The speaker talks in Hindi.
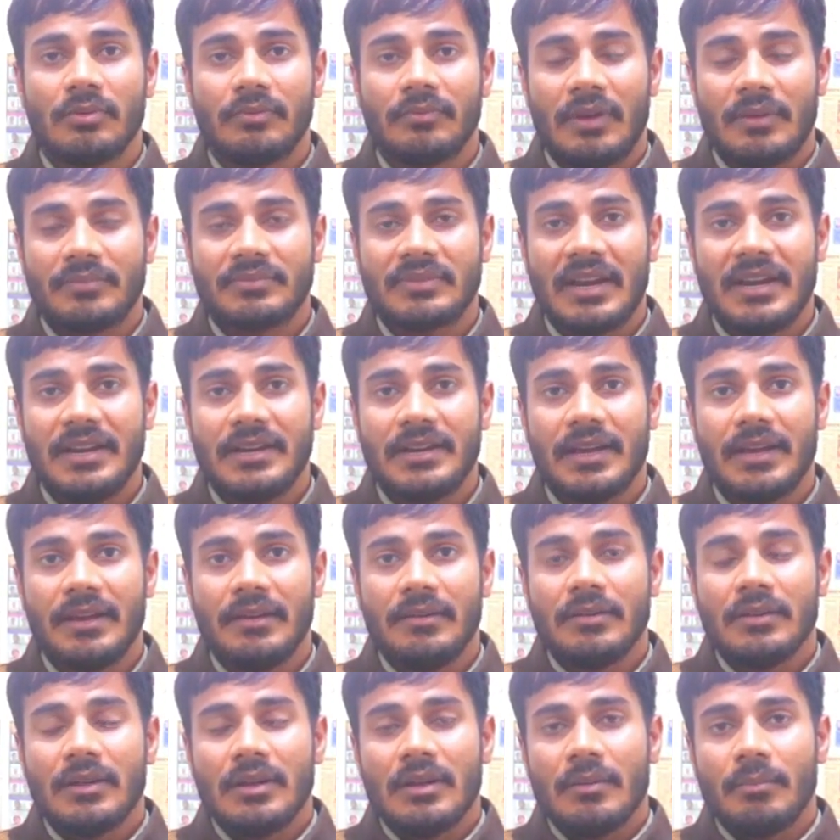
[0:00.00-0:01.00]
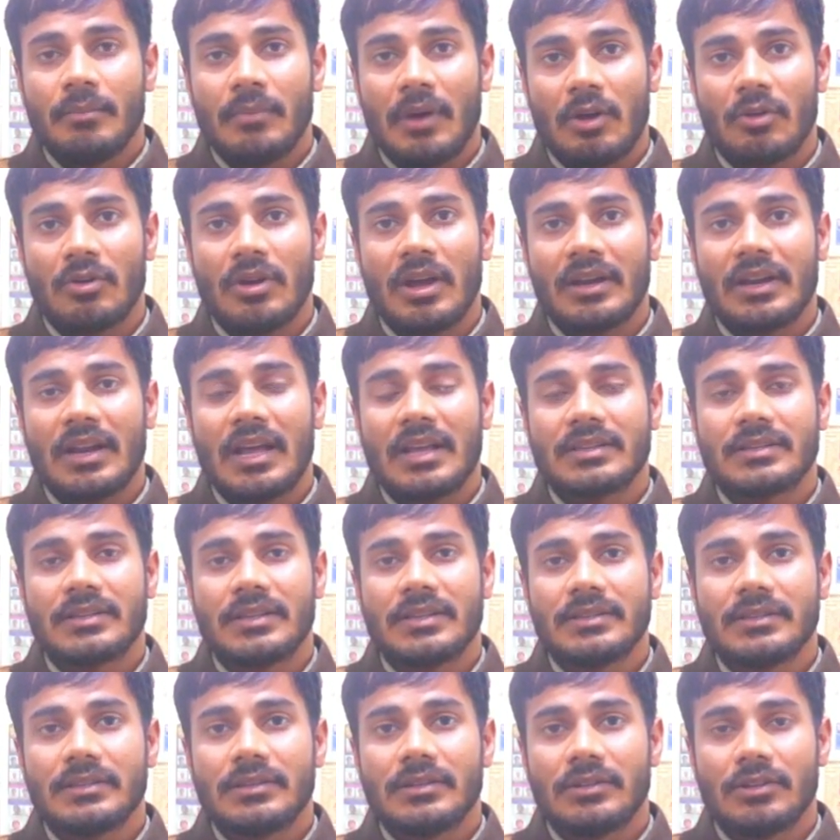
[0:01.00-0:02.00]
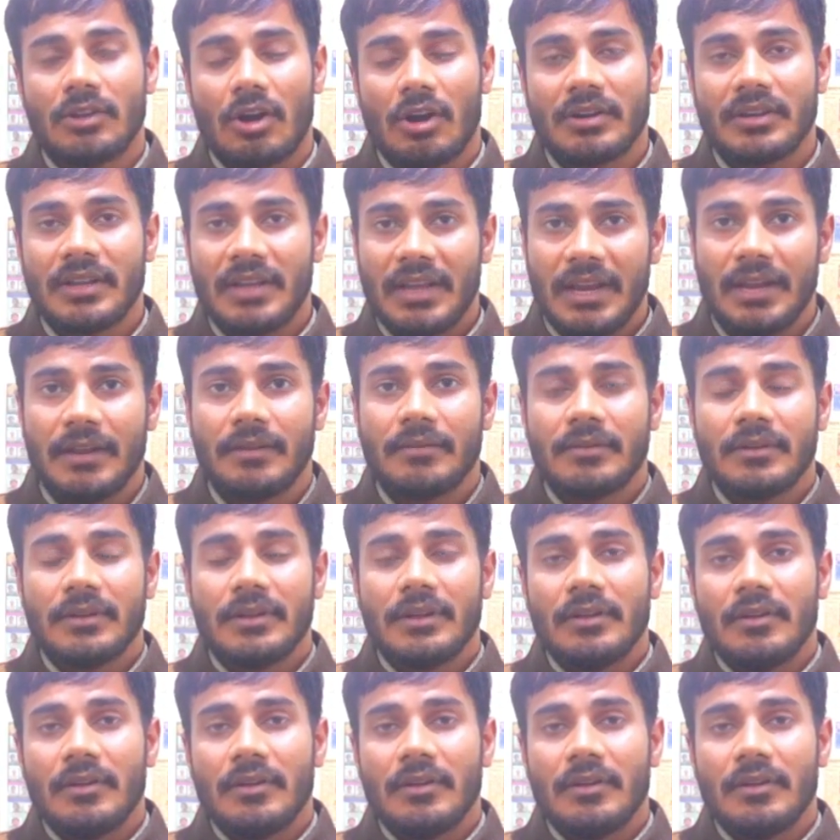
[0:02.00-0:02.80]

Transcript: वेबसाइट है मारोला क्लासेस डॉट इन